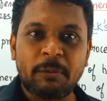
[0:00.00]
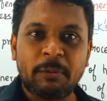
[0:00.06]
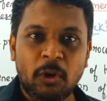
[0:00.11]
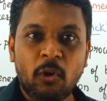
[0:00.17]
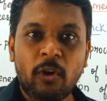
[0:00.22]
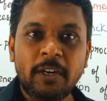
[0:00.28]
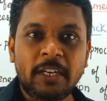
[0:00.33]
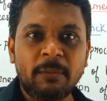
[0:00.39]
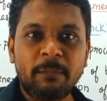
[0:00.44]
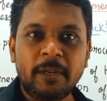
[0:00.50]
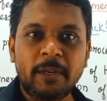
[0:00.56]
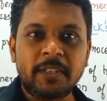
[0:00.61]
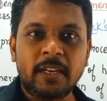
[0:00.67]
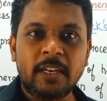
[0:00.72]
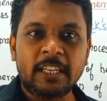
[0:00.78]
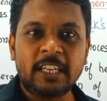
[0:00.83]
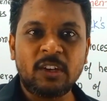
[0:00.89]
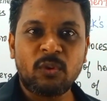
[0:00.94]
இப்போ லோ
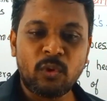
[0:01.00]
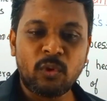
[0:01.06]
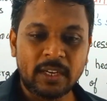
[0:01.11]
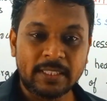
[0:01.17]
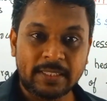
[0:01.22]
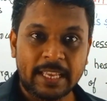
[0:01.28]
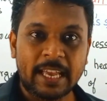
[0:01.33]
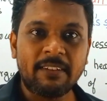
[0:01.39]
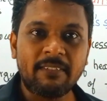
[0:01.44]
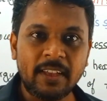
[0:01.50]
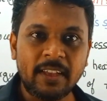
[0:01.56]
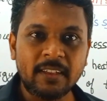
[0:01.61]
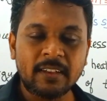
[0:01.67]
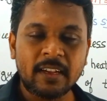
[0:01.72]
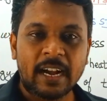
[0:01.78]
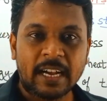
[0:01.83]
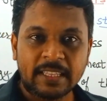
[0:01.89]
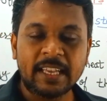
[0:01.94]
டெம்பரேச்சரில் இருக்குது உங்களுக்கு தேவை
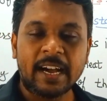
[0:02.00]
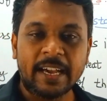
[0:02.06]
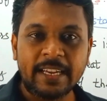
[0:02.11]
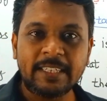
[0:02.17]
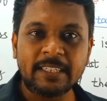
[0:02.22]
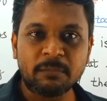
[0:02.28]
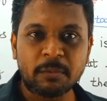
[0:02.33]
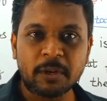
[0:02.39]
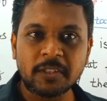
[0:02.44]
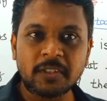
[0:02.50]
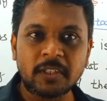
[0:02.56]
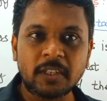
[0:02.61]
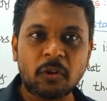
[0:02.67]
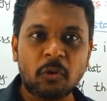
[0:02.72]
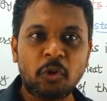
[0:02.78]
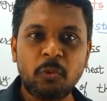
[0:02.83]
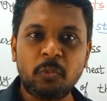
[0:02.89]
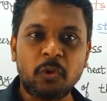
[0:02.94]
அது ஹை
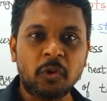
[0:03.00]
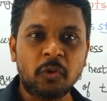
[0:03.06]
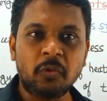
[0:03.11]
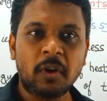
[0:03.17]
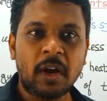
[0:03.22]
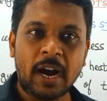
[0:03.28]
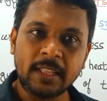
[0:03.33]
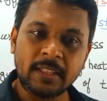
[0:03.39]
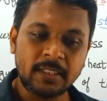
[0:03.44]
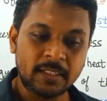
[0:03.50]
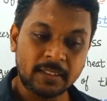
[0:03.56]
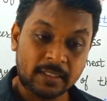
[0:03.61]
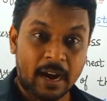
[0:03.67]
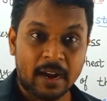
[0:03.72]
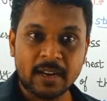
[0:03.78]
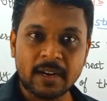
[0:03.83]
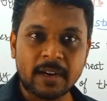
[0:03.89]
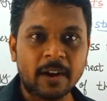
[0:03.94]
டெம்பரேச்சரில் கொண்டு போகணும் அது
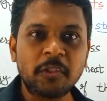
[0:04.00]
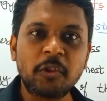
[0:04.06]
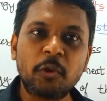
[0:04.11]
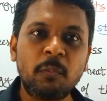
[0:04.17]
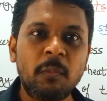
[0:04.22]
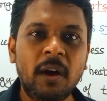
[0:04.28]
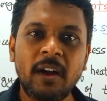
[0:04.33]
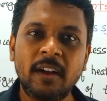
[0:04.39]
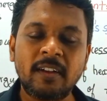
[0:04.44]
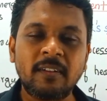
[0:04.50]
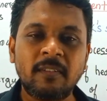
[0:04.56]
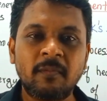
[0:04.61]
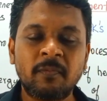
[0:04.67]
தானாக நடந்துருமா